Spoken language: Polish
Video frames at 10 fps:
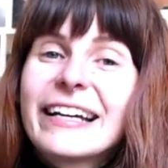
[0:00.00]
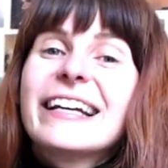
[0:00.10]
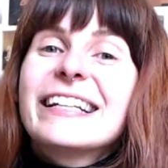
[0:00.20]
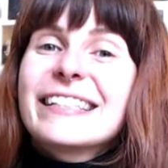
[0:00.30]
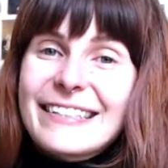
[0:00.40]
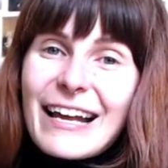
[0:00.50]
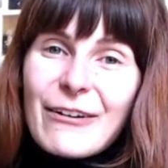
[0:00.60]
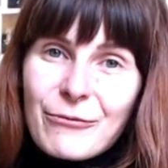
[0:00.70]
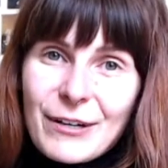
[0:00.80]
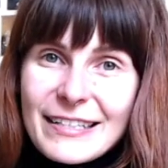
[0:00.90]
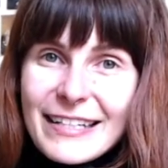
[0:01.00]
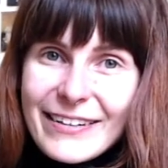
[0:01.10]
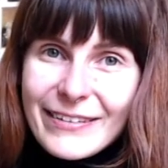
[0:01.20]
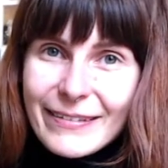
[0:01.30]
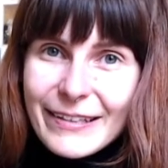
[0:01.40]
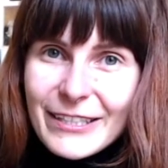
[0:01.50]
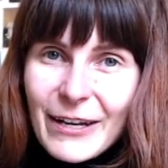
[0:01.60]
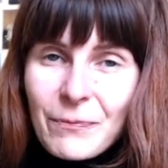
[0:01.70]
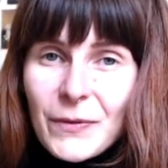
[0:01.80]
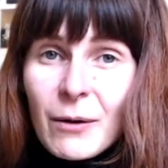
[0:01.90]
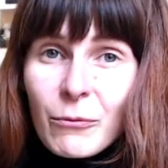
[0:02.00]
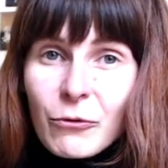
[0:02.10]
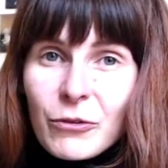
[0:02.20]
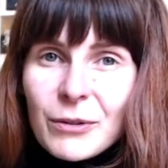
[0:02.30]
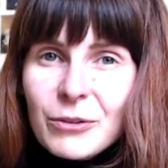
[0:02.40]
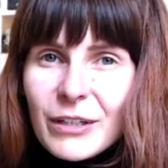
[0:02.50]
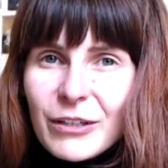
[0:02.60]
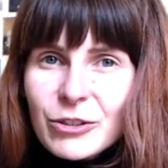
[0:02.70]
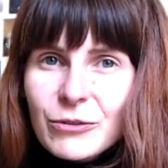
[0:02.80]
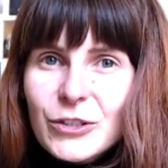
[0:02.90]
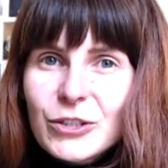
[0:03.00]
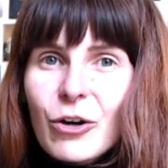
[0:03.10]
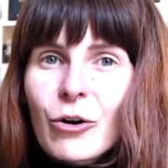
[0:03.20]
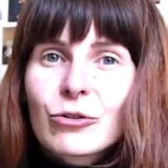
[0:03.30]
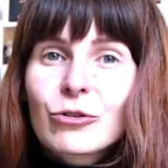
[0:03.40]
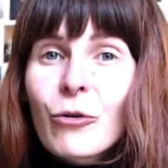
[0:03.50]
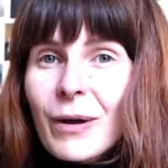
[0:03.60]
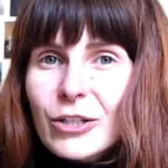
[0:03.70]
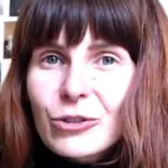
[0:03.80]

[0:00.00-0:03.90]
za własnego życia. Mówimy tutaj oczywiście o Tomaszu